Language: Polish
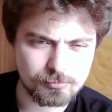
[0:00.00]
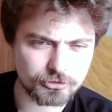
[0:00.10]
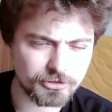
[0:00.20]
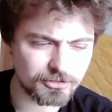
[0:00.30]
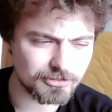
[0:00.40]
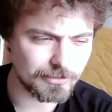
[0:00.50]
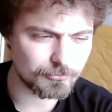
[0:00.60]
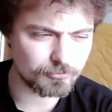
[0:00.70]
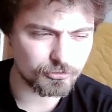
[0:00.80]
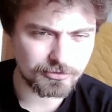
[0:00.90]
bo dzięki
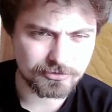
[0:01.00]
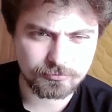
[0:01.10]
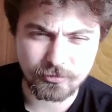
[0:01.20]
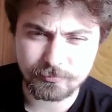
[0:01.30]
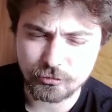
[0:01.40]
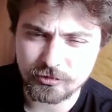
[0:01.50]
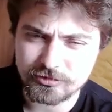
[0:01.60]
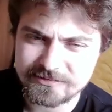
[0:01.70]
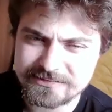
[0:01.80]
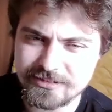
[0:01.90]
temu mogli, były
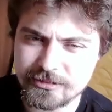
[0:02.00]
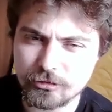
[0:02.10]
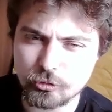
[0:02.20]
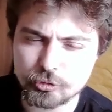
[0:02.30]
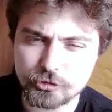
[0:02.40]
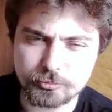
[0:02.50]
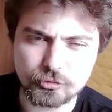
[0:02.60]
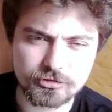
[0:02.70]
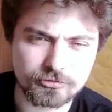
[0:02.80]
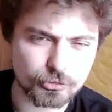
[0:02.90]
one w stanie kruszyć
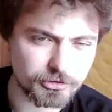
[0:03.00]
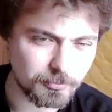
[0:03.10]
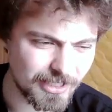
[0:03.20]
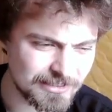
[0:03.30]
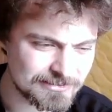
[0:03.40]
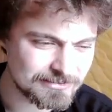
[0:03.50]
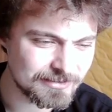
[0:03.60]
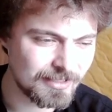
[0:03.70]
mury dużych miast